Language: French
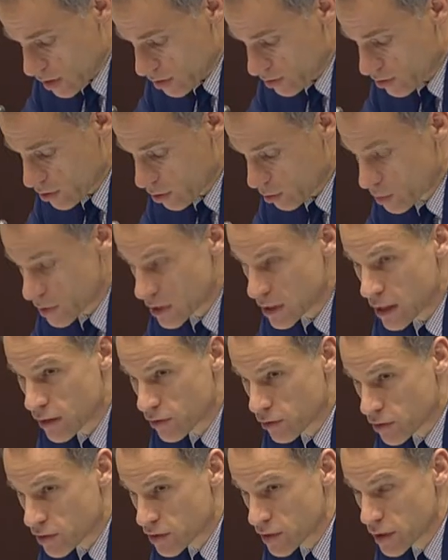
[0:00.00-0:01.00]
informés de
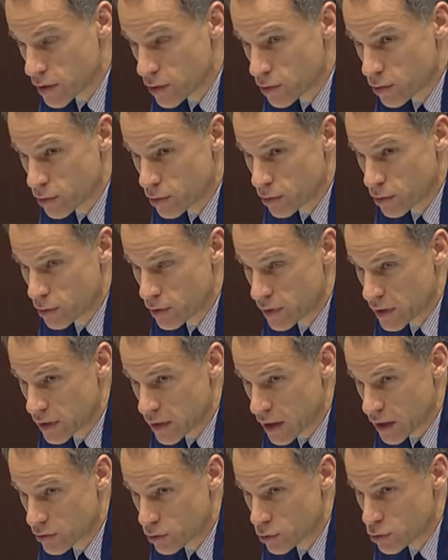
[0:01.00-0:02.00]
l'avancée des
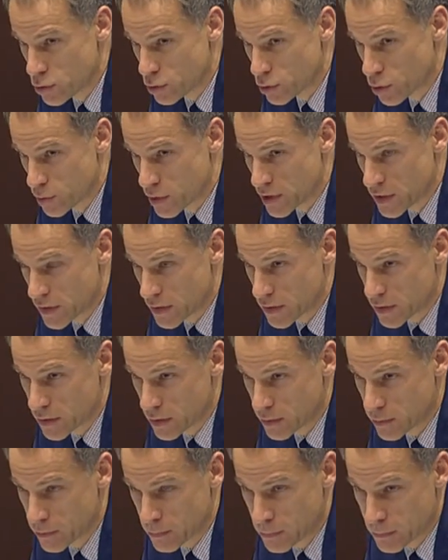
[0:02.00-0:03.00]
travaux du comité
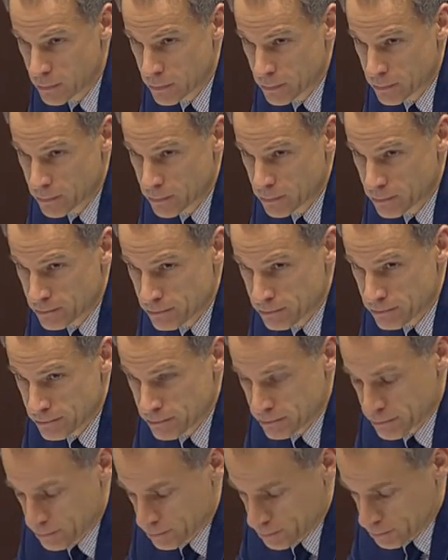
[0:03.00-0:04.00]
Merci
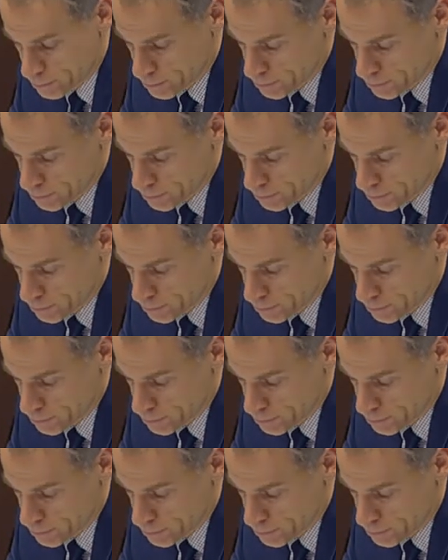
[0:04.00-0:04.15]
beaucoup.